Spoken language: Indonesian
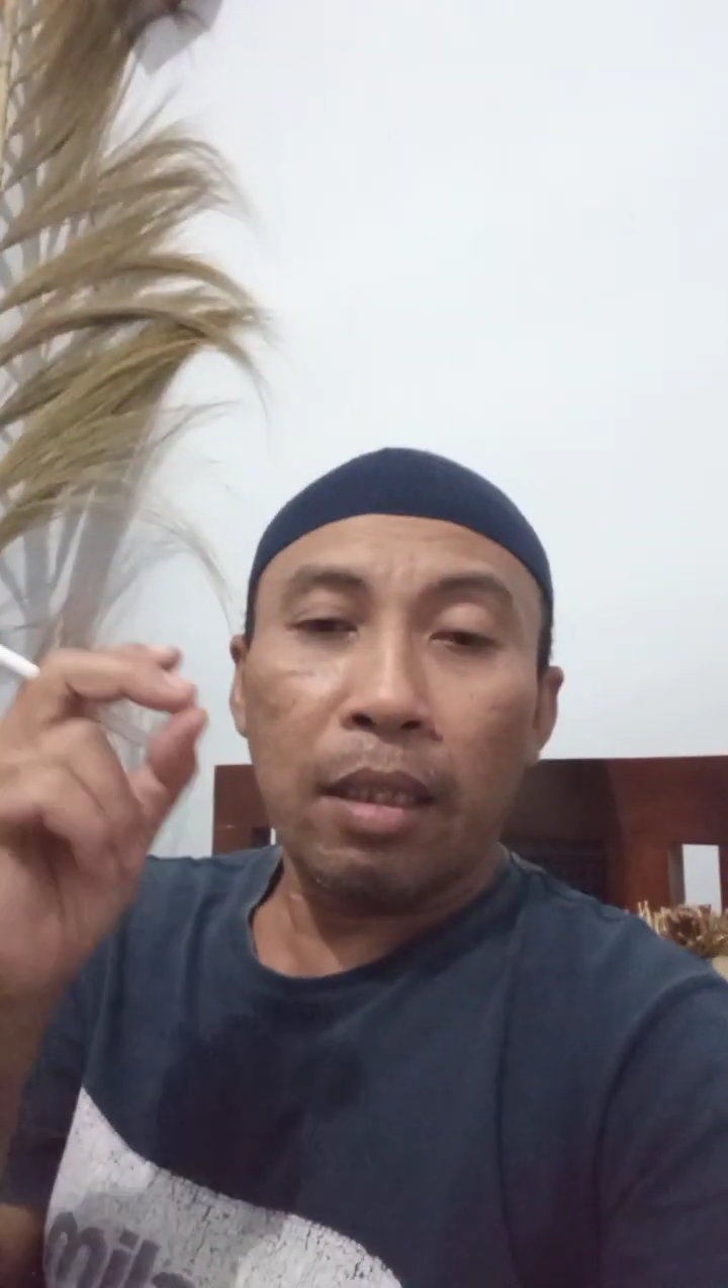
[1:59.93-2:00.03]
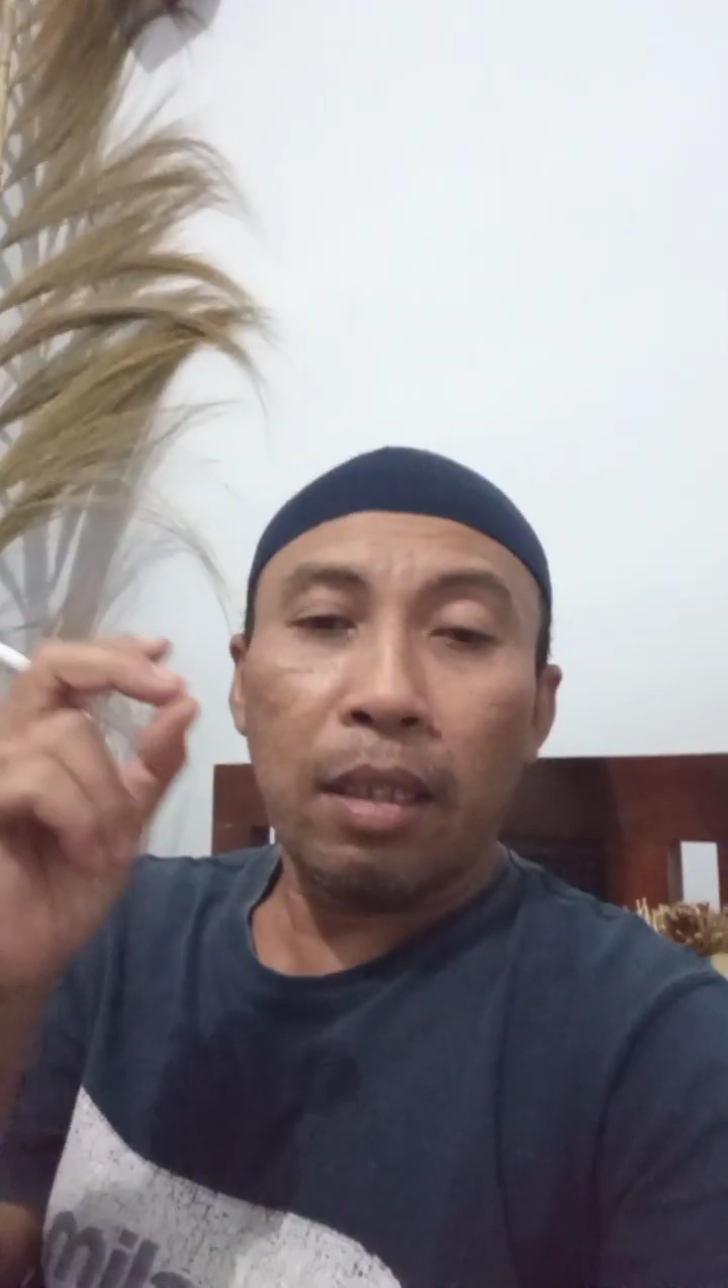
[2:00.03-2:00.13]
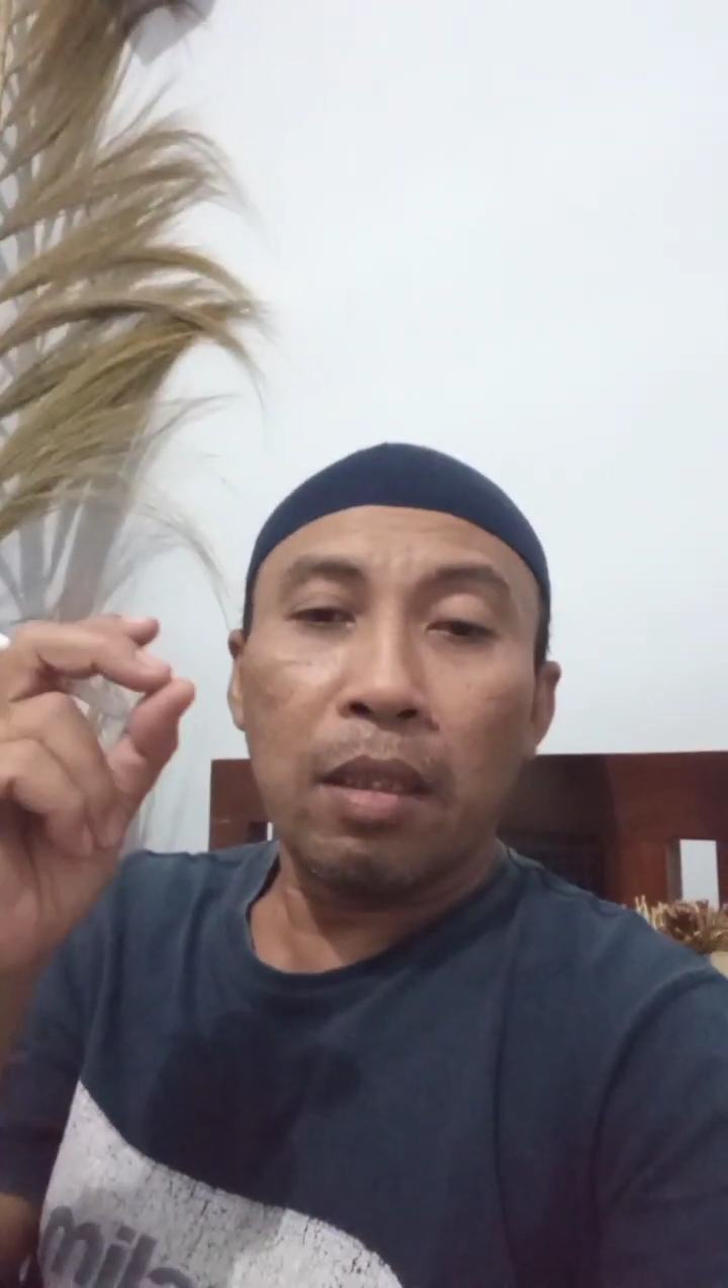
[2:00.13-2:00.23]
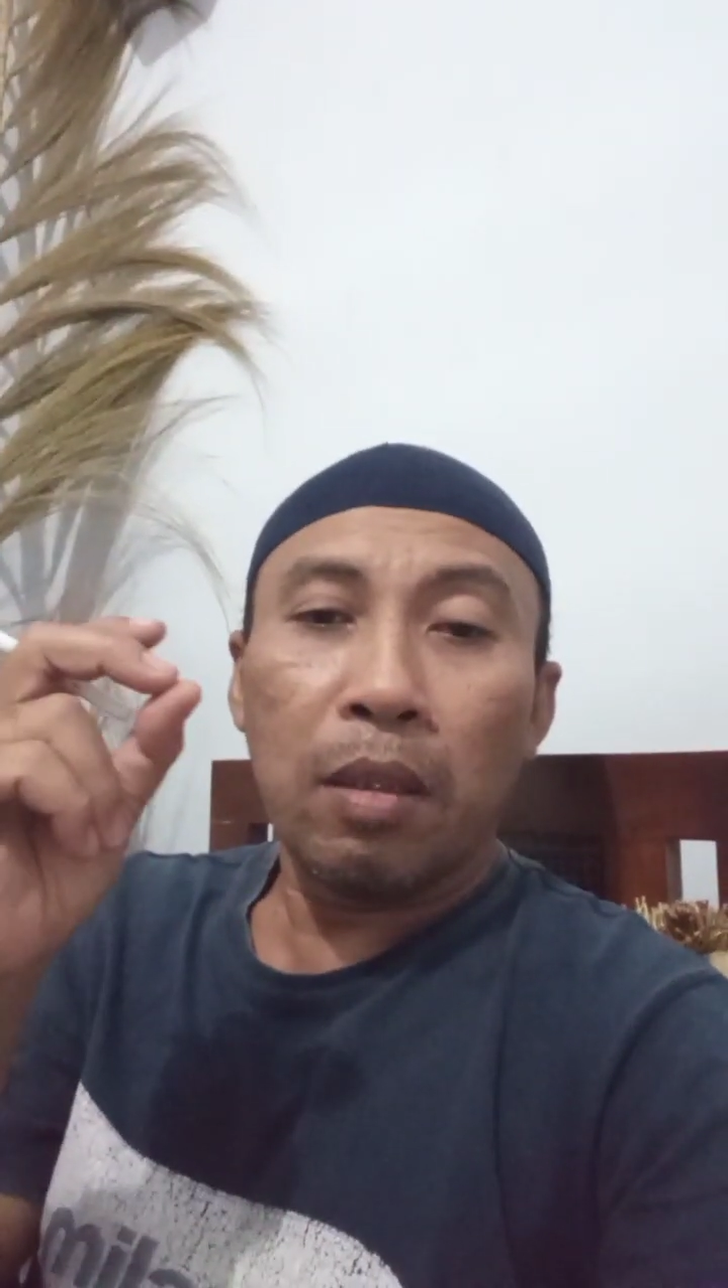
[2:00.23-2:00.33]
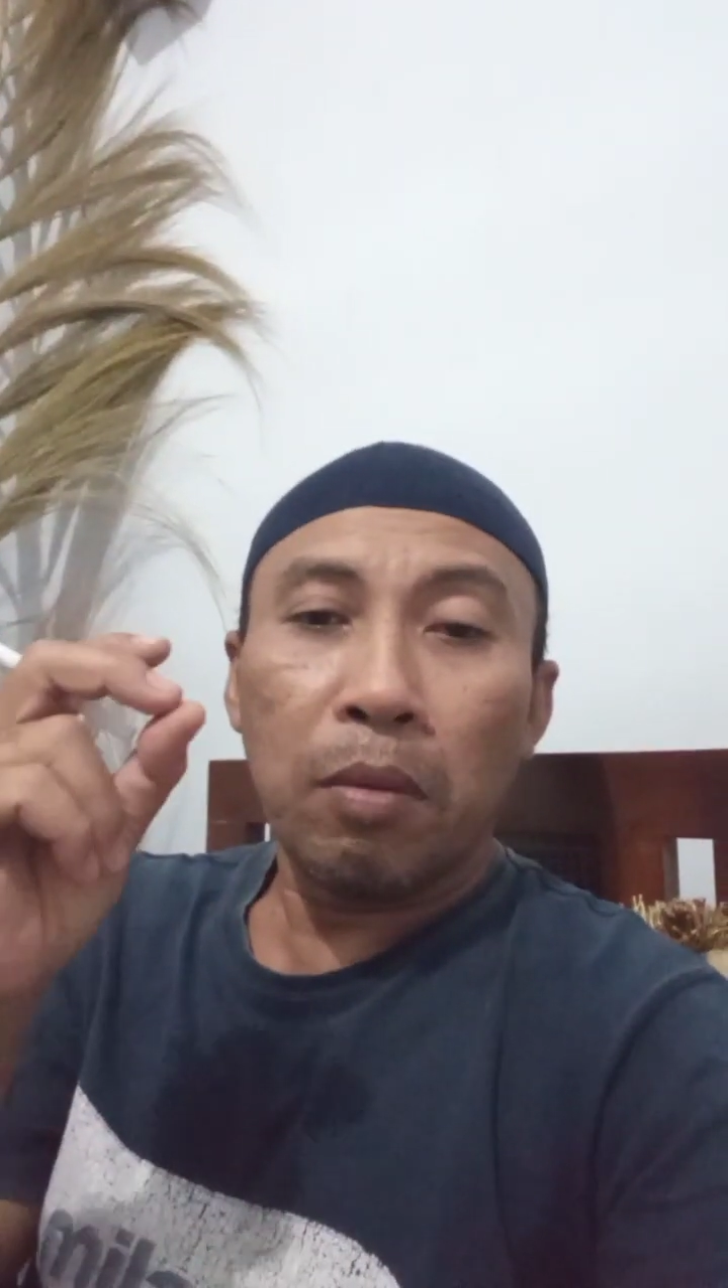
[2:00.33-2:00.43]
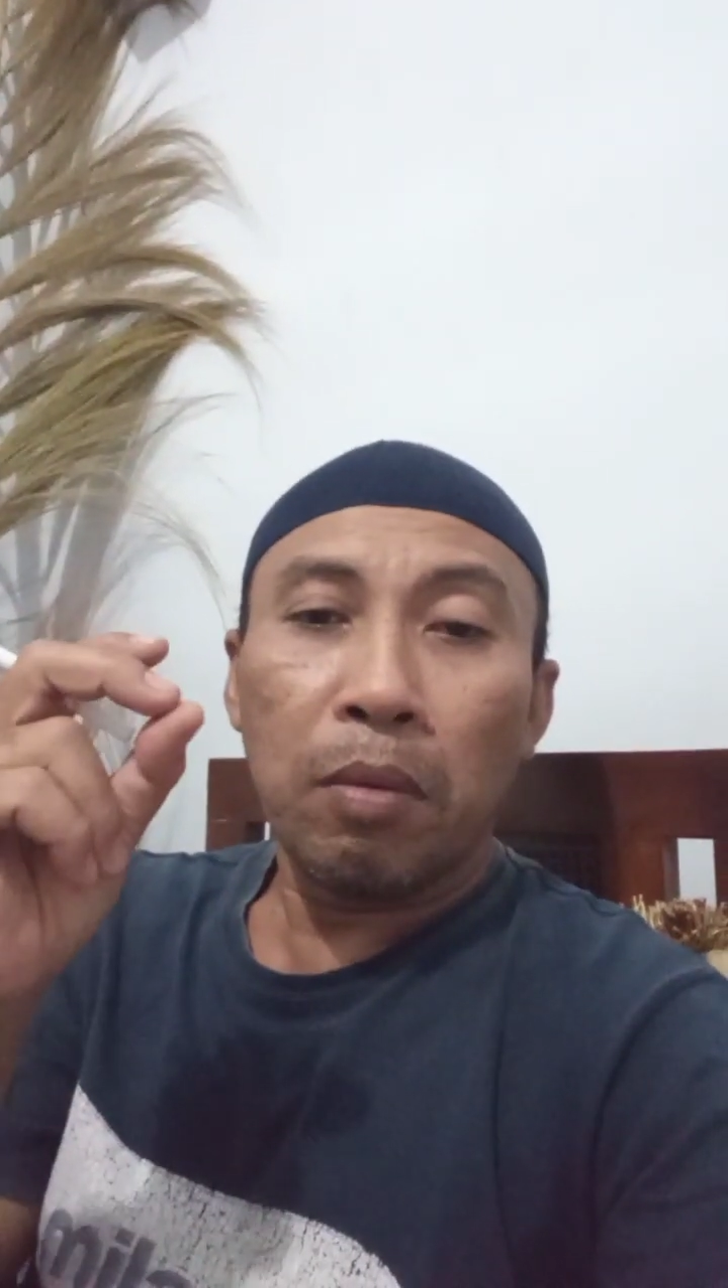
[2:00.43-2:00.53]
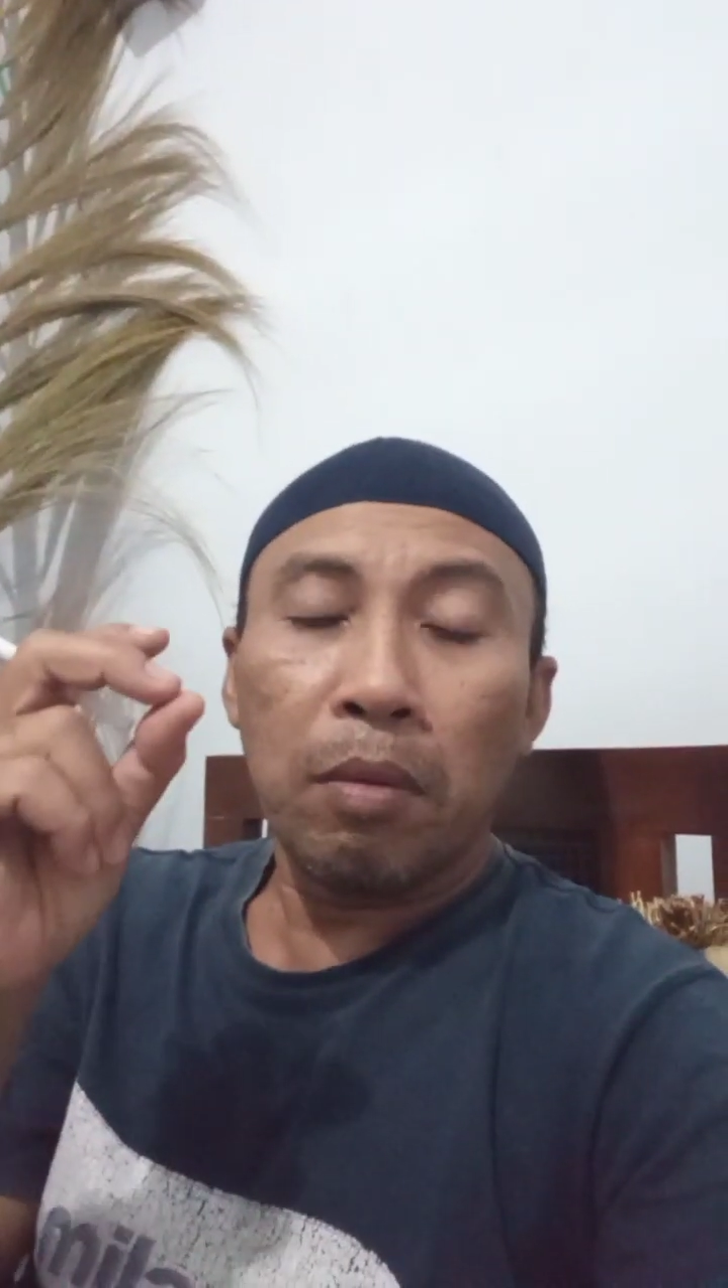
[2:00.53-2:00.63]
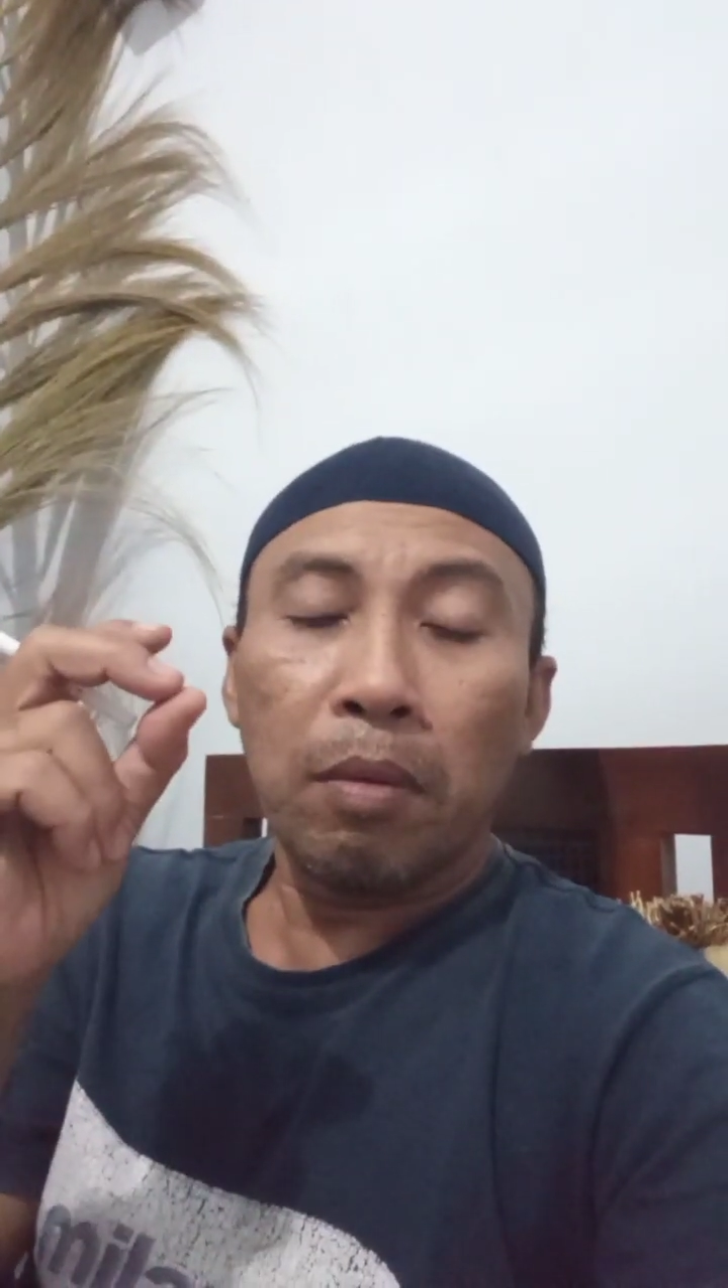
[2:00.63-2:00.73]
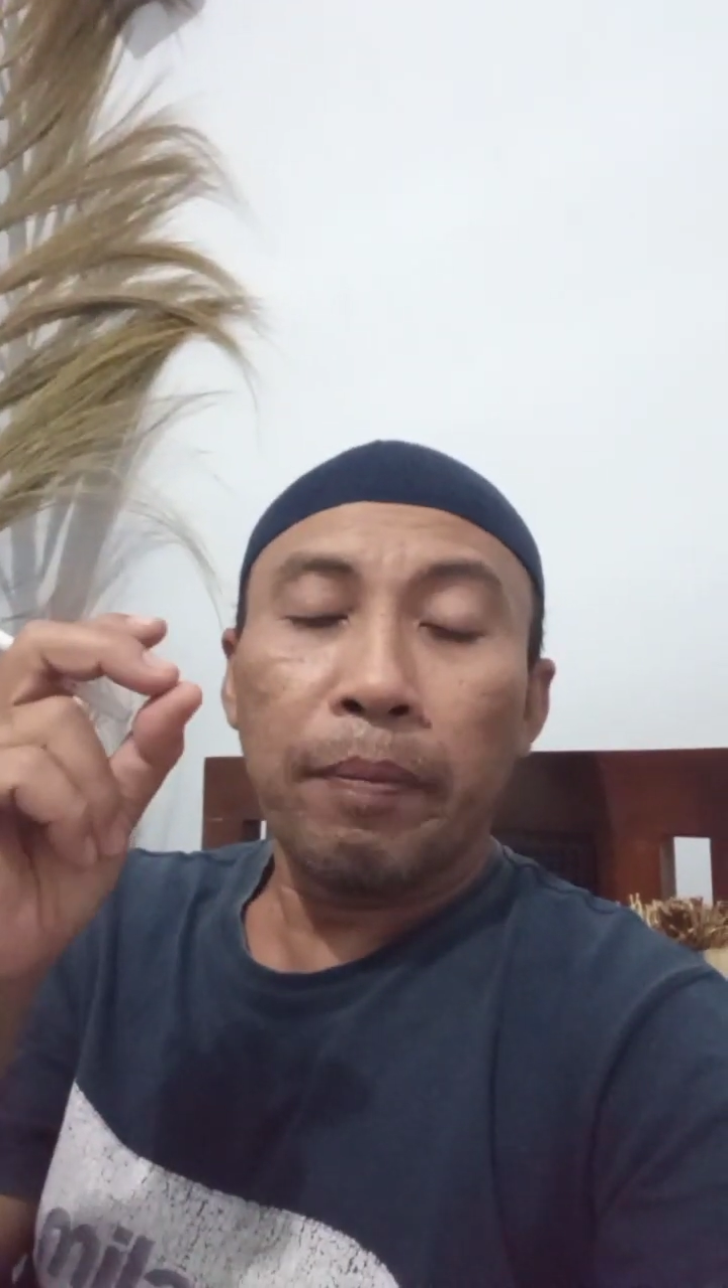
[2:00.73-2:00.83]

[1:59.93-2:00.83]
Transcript: itu